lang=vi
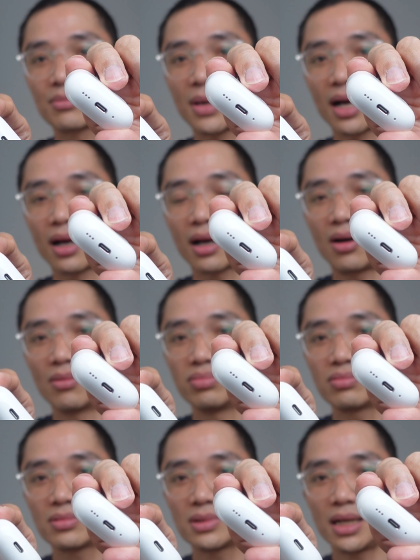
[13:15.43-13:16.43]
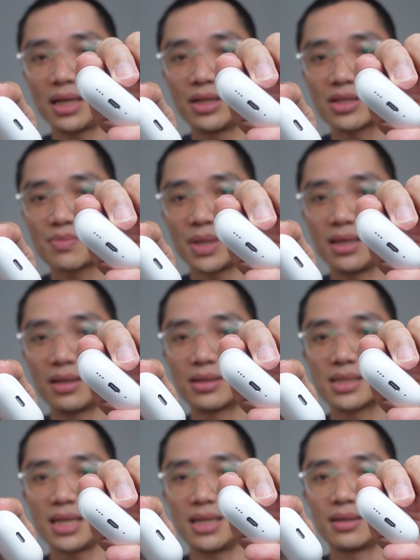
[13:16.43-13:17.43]
bằng cổng ờ,
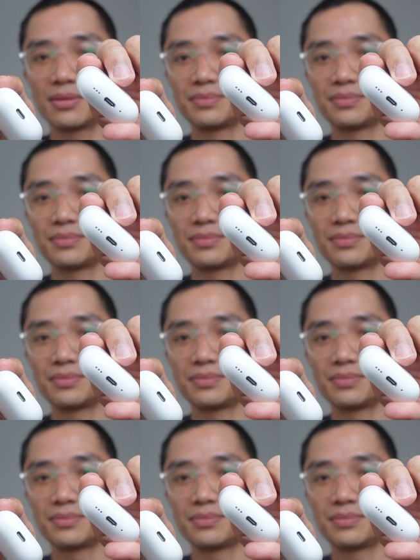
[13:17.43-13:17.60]
USB-C